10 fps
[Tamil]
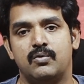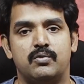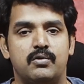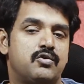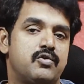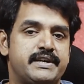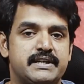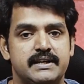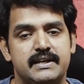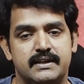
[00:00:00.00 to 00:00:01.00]
ஒரு ஒரு
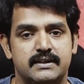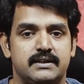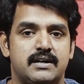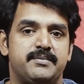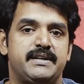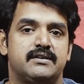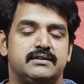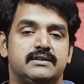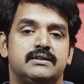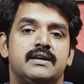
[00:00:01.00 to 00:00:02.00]
கோடிக்கு கீழே இருக்குது அப்படின்னா
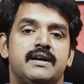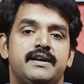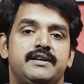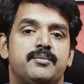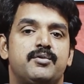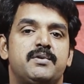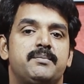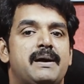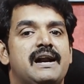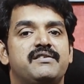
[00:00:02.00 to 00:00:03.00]
வந்து
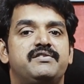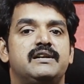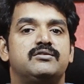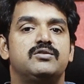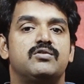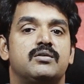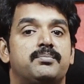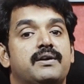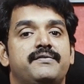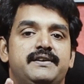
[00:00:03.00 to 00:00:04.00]
எப்போவுமே பேங்க் நிஃப்டியில் வந்து
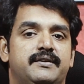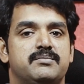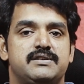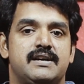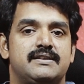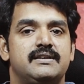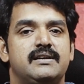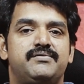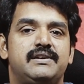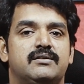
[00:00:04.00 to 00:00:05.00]
உங்களுக்கு ப்ராஃபிட் ரொம்ப ஜாஸ்தி
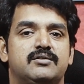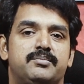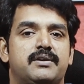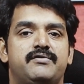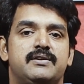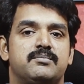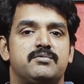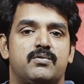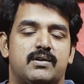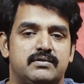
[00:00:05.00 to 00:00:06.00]
நிஃப்டியில் வந்து ப்ராஃபிட்
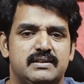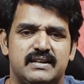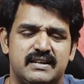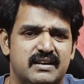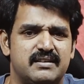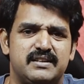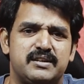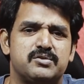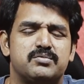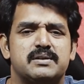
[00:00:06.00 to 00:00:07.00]
ரொம்ப குறவு இது எல்லாருக்கும்
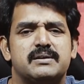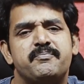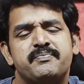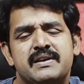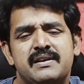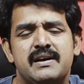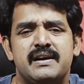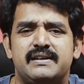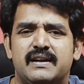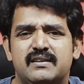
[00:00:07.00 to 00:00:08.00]
தெரிஞ்ச உண்மை தான்
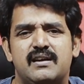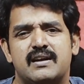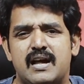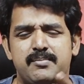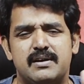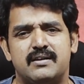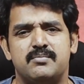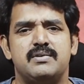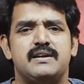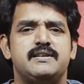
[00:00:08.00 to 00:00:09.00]
இருந்தாலும்
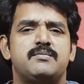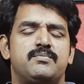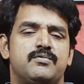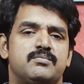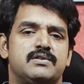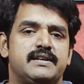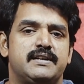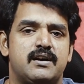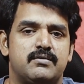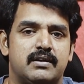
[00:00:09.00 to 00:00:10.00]
கேபிட்டல் ரொம்ப அதிகமாக போகும்போது
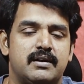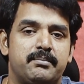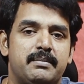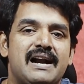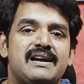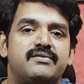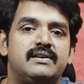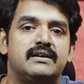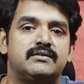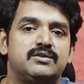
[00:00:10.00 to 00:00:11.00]
என்ன ஆகும்னா பேங்க்
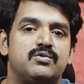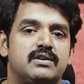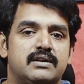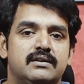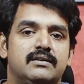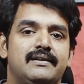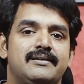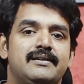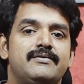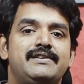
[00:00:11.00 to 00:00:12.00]
நிஃப்டியில் வந்து உங்களுக்கு
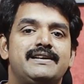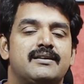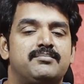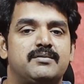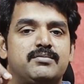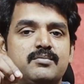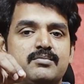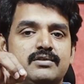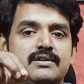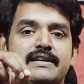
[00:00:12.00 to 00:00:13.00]
நிஃப்டியை கம்பேர்
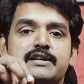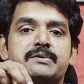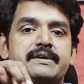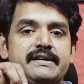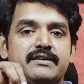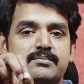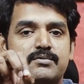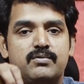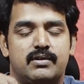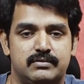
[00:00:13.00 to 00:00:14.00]
பண்ணும்போது லிக்விடிட்டி
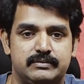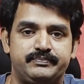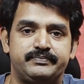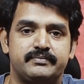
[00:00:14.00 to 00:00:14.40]
ரொம்ப குறவு